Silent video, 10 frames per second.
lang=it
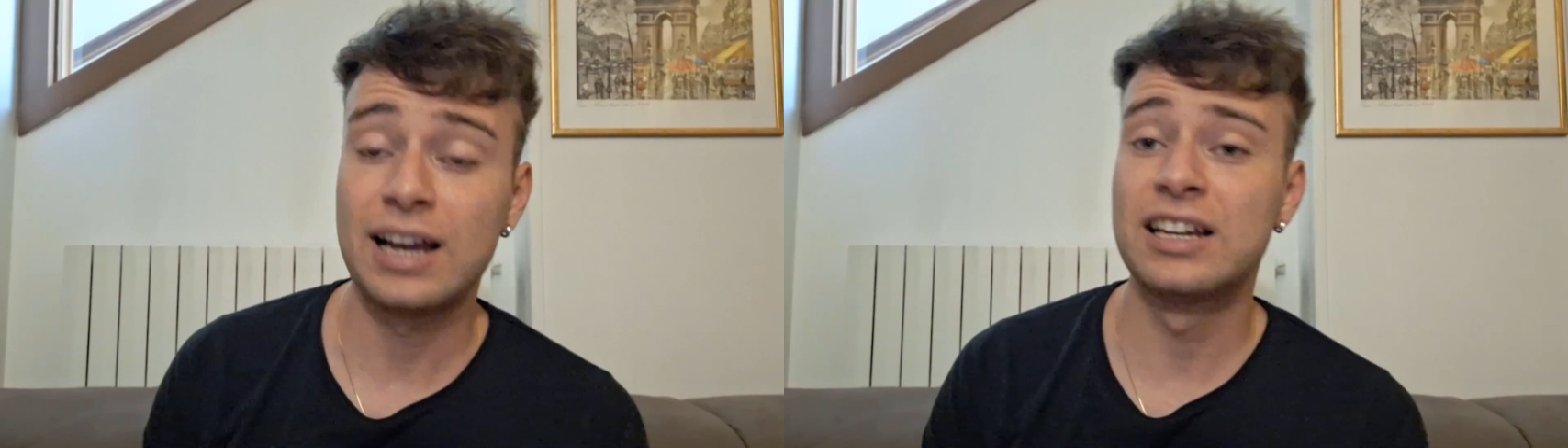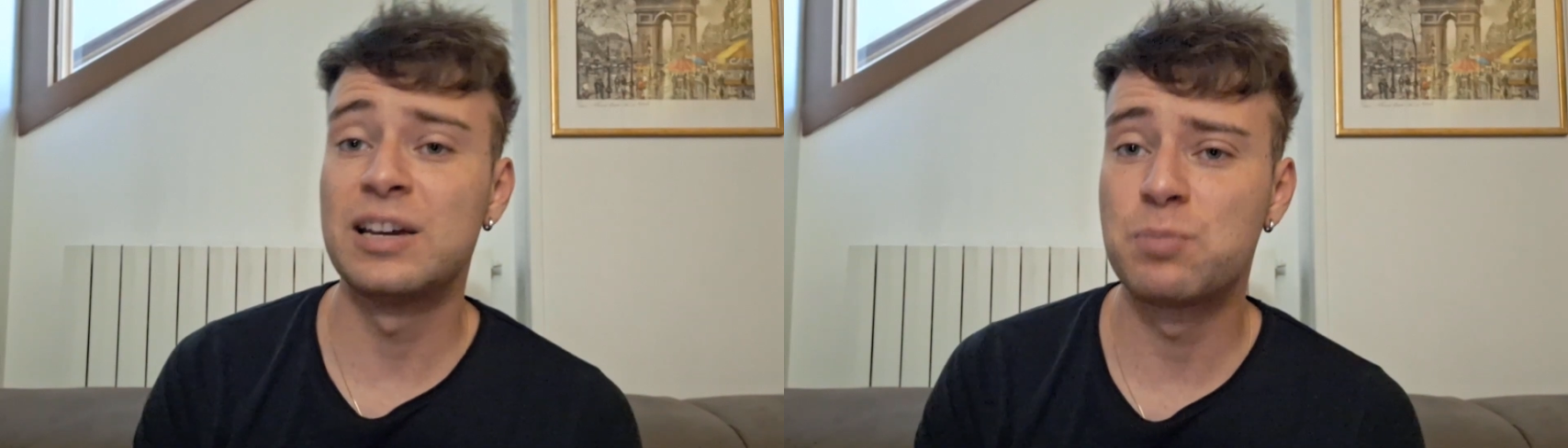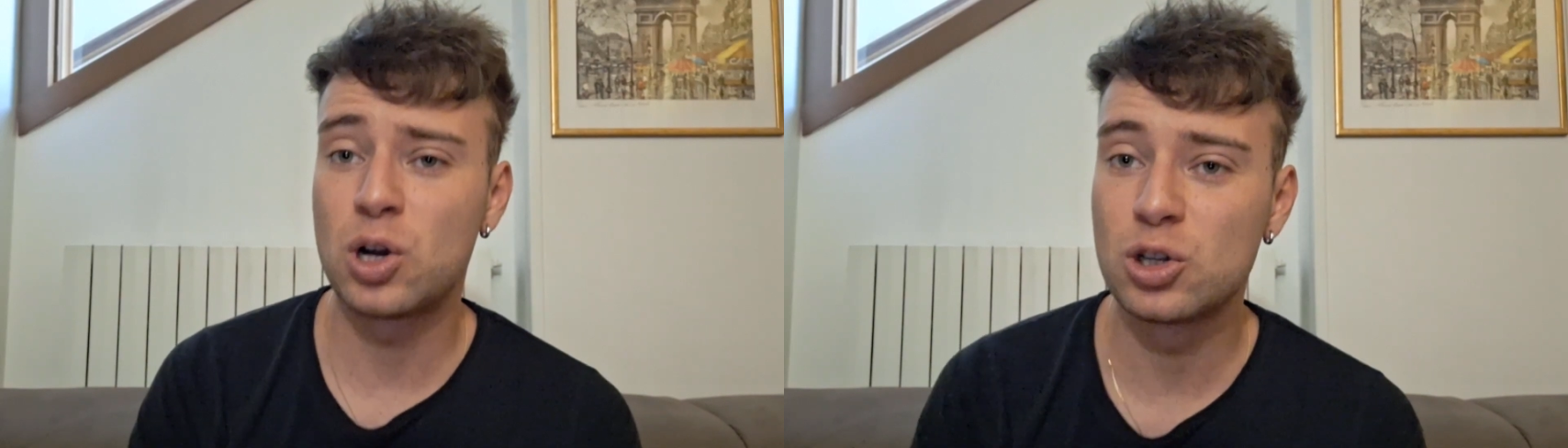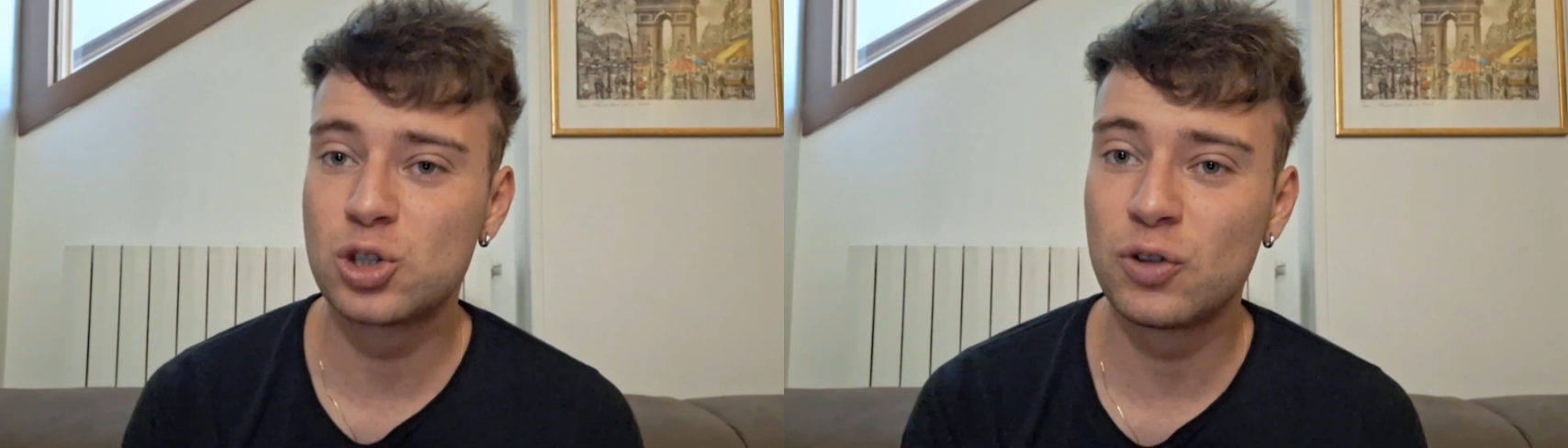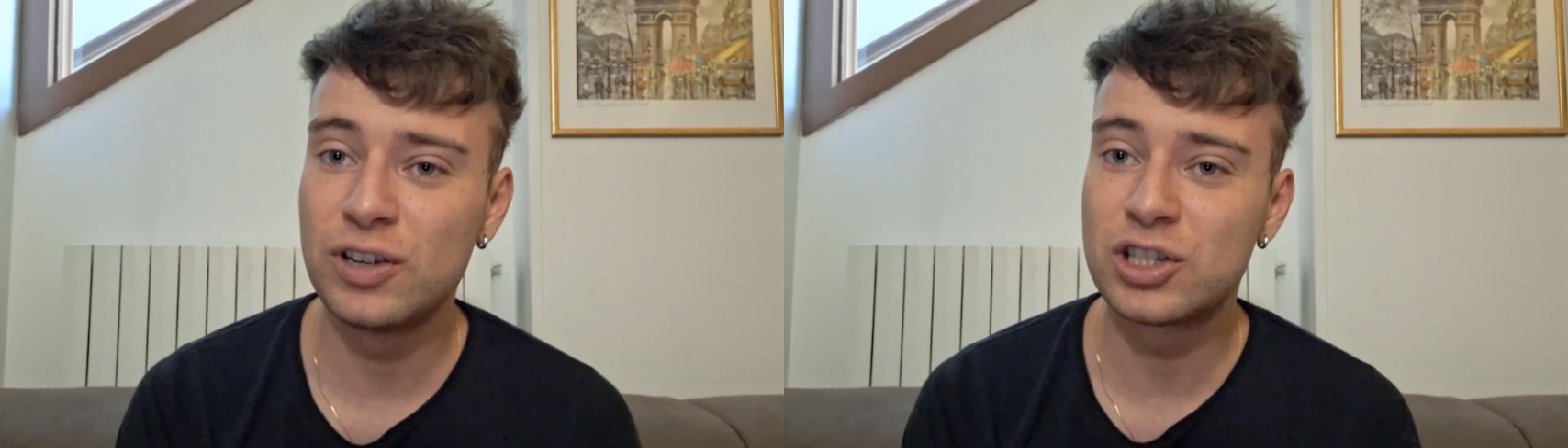anche
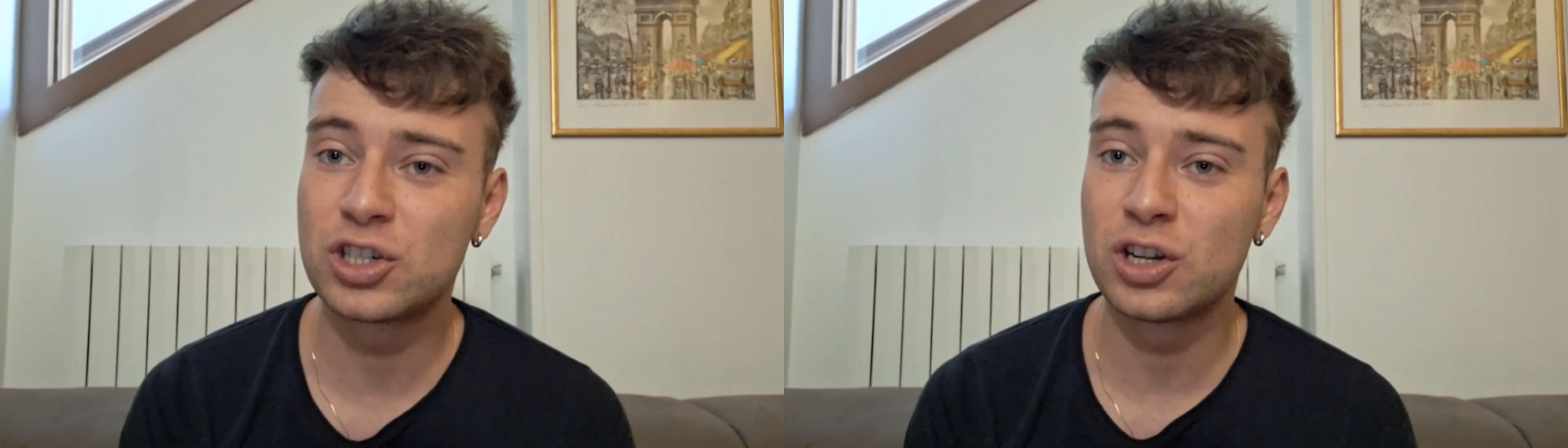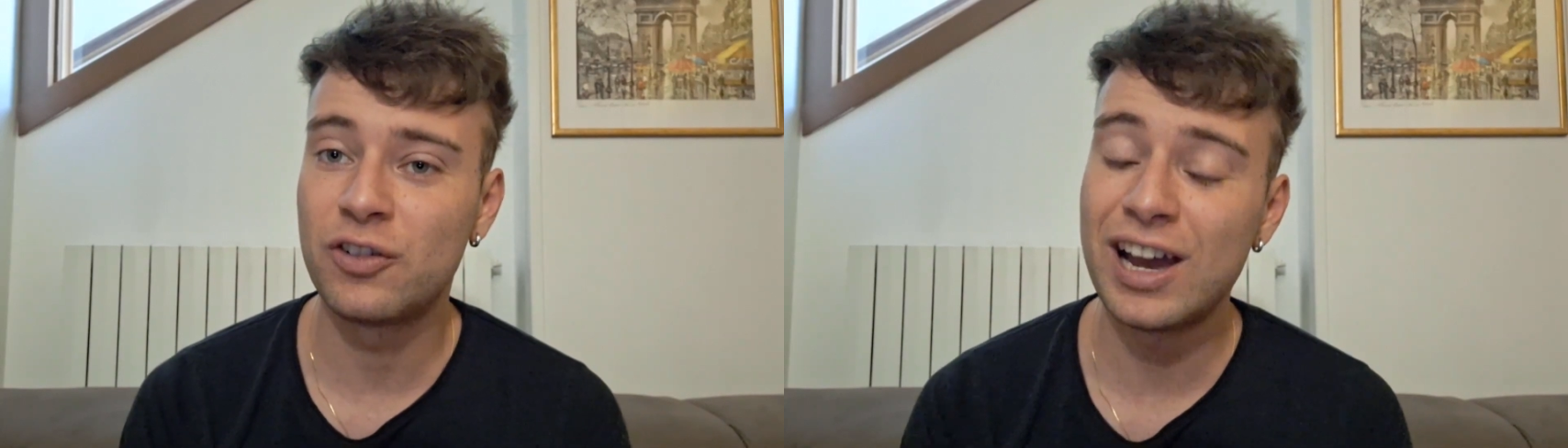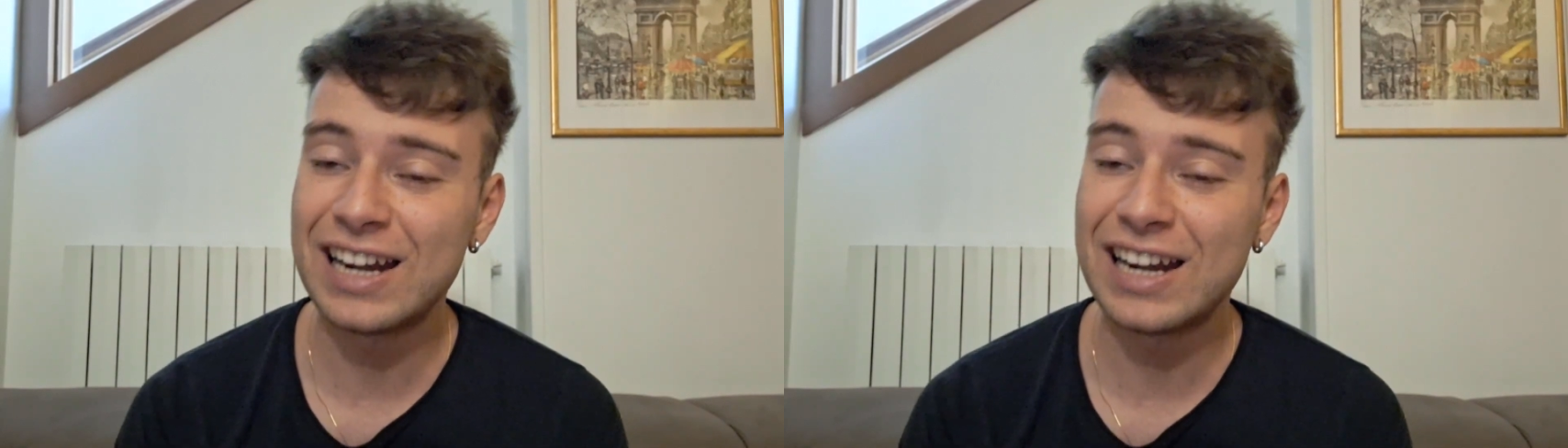Brozovic va